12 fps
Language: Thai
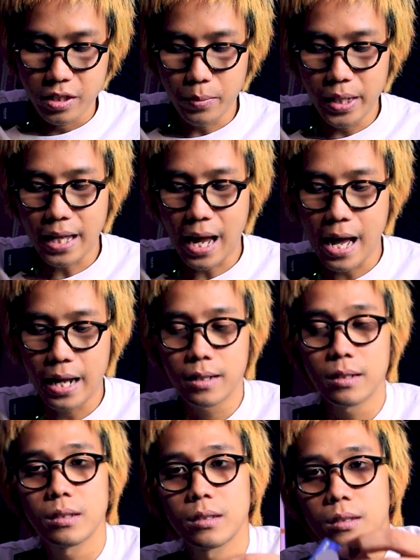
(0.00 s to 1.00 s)
จะมีฐาน
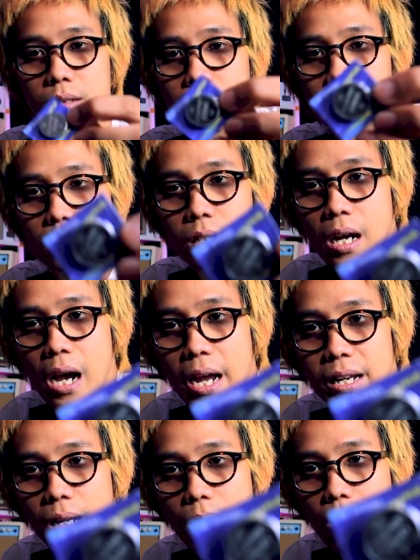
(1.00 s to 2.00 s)

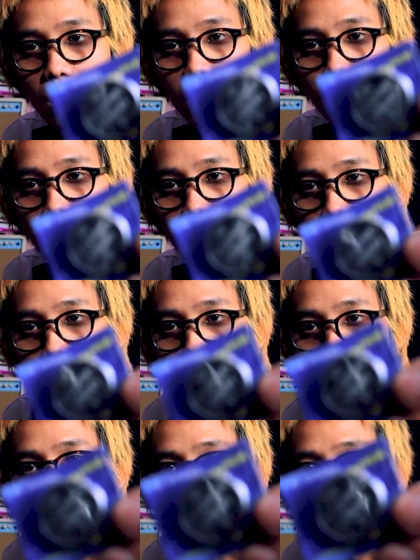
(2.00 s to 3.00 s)
ให้ 1 ก้อนนะครับผ